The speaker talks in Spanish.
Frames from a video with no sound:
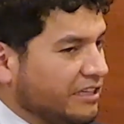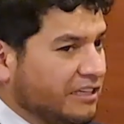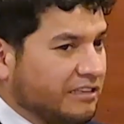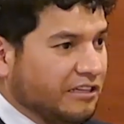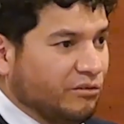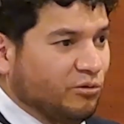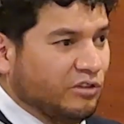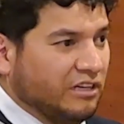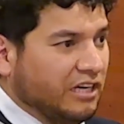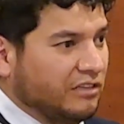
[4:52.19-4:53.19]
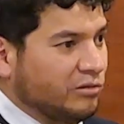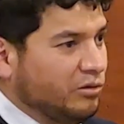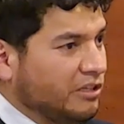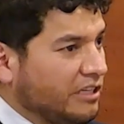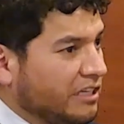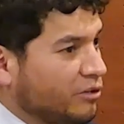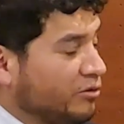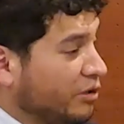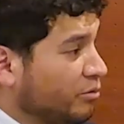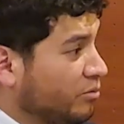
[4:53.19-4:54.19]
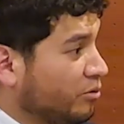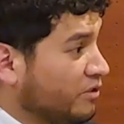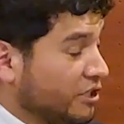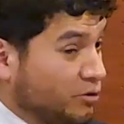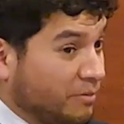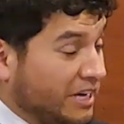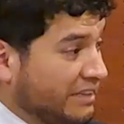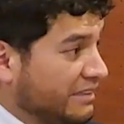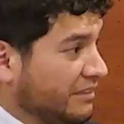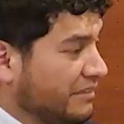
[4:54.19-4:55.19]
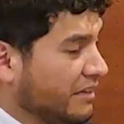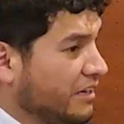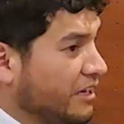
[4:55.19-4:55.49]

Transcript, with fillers: Y tenemos el caso de dos alumnos que Uh hablantes.